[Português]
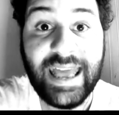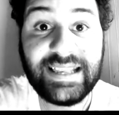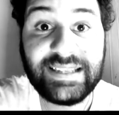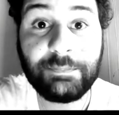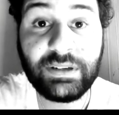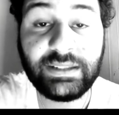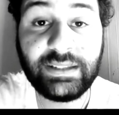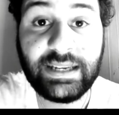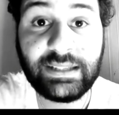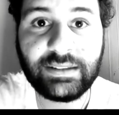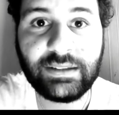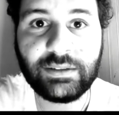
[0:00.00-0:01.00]
Esse
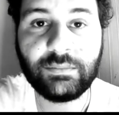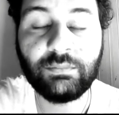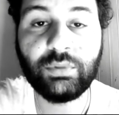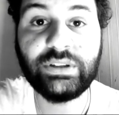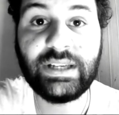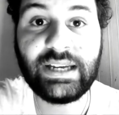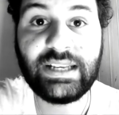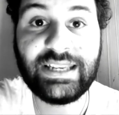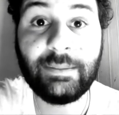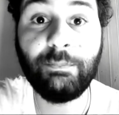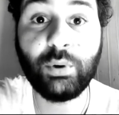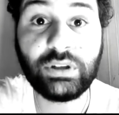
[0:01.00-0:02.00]
planeta
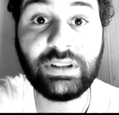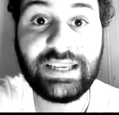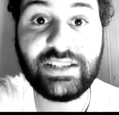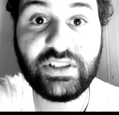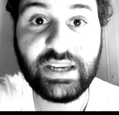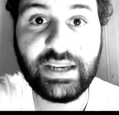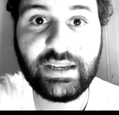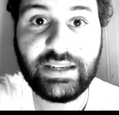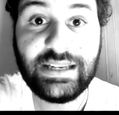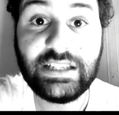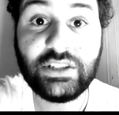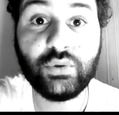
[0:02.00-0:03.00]
poderia
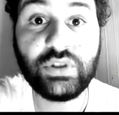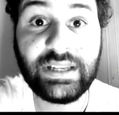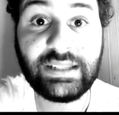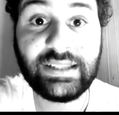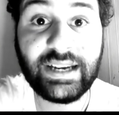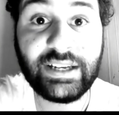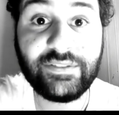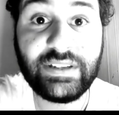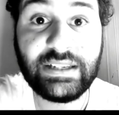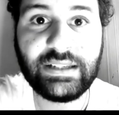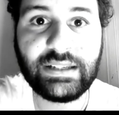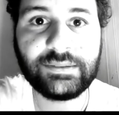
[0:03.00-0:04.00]
proteger e sustentar a
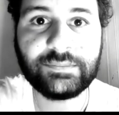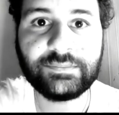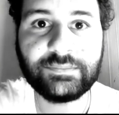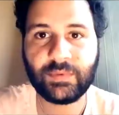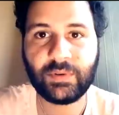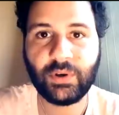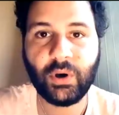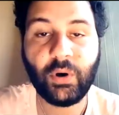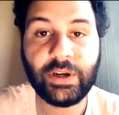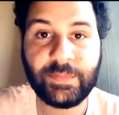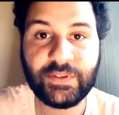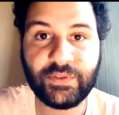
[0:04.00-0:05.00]
vida.
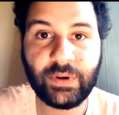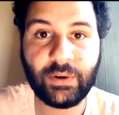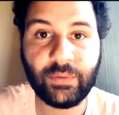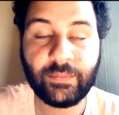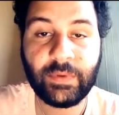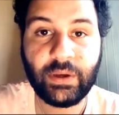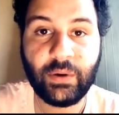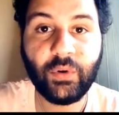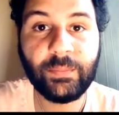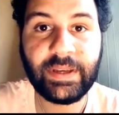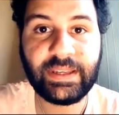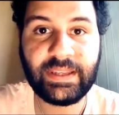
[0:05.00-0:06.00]
Oi, pessoal!
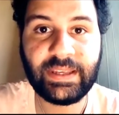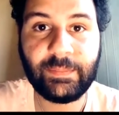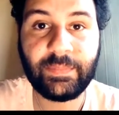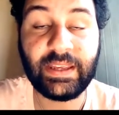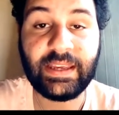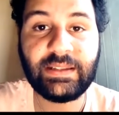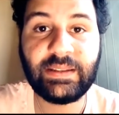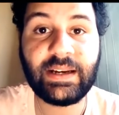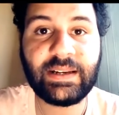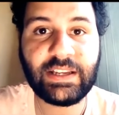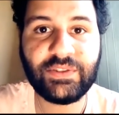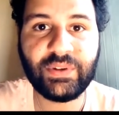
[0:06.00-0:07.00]
Uma equipe
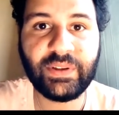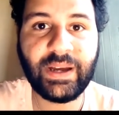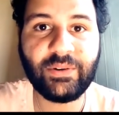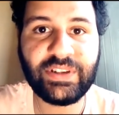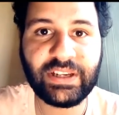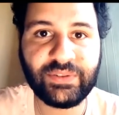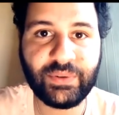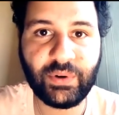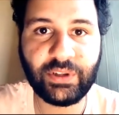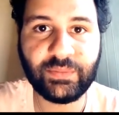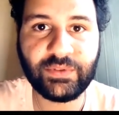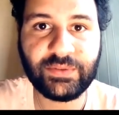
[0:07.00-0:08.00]
internacional de
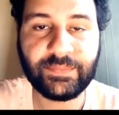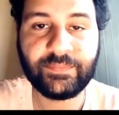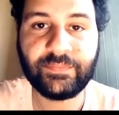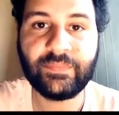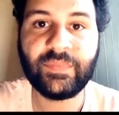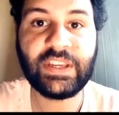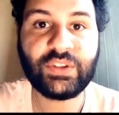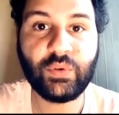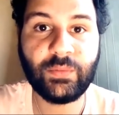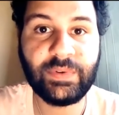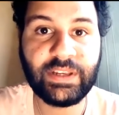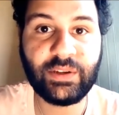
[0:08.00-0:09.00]
astrônomos
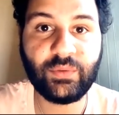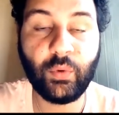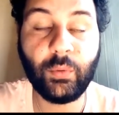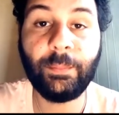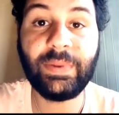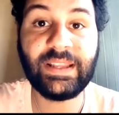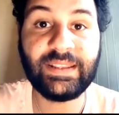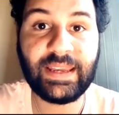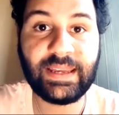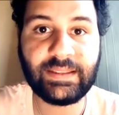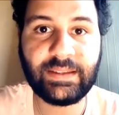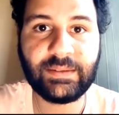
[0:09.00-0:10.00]
descobriram um
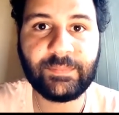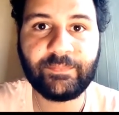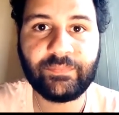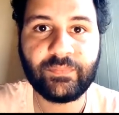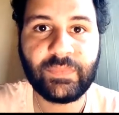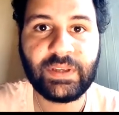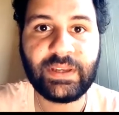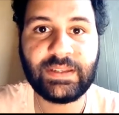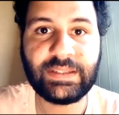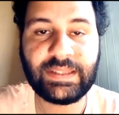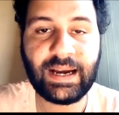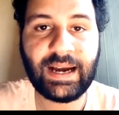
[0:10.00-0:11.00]
planeta que
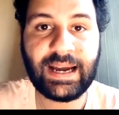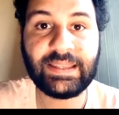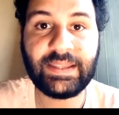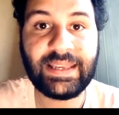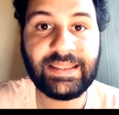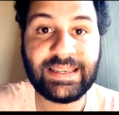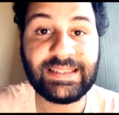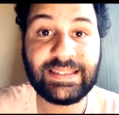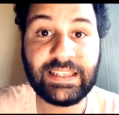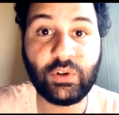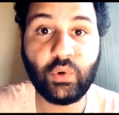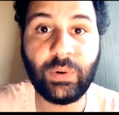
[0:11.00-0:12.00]
está a
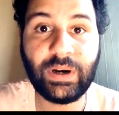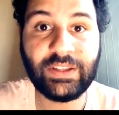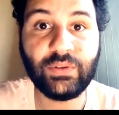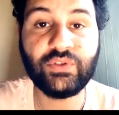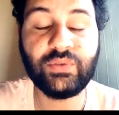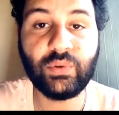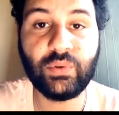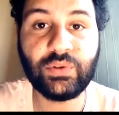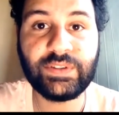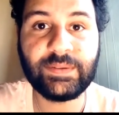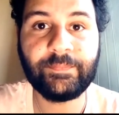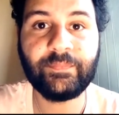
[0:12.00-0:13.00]
35
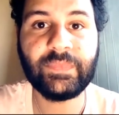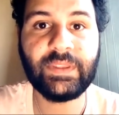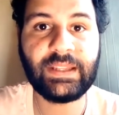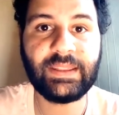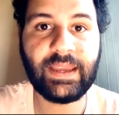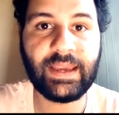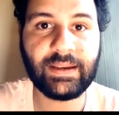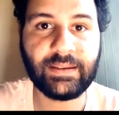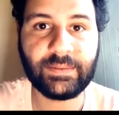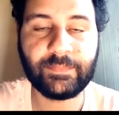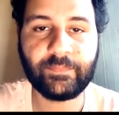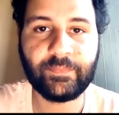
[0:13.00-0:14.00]
anos-luz da Terra.
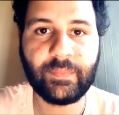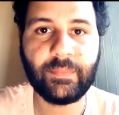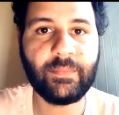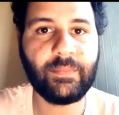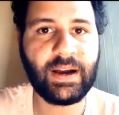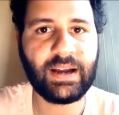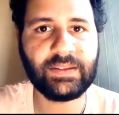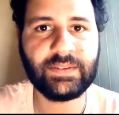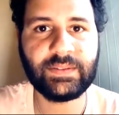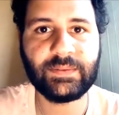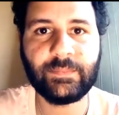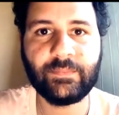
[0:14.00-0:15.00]

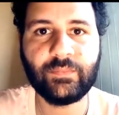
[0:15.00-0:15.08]
Mas